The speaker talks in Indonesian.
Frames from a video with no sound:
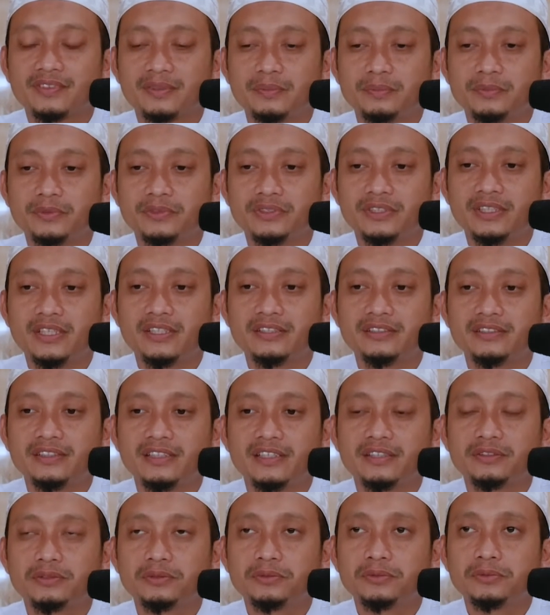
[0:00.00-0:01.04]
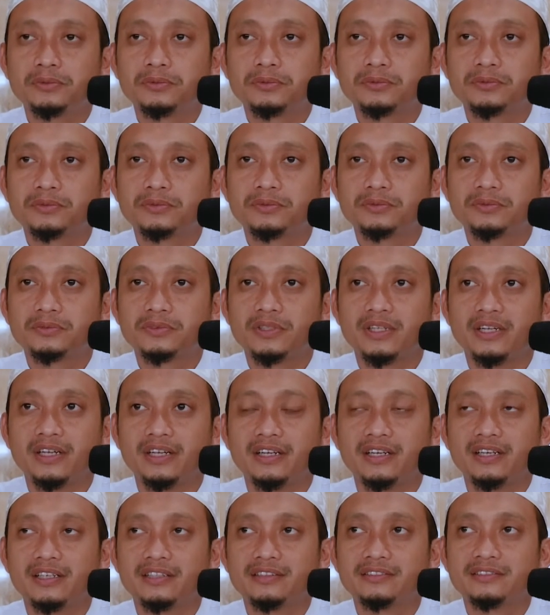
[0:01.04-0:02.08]
kemudian dia tuh
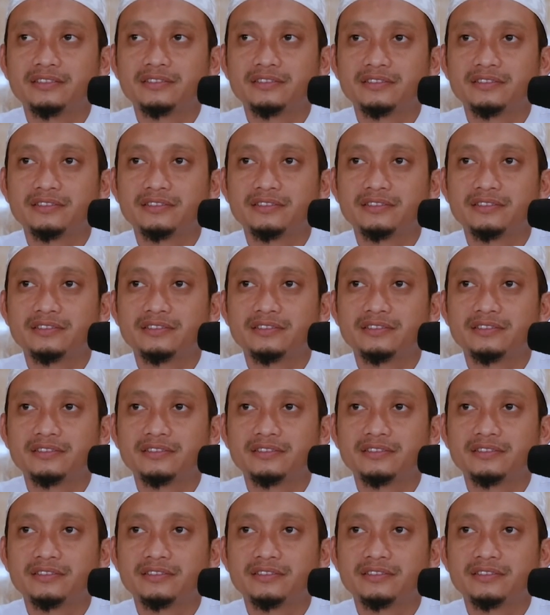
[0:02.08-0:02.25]
eh,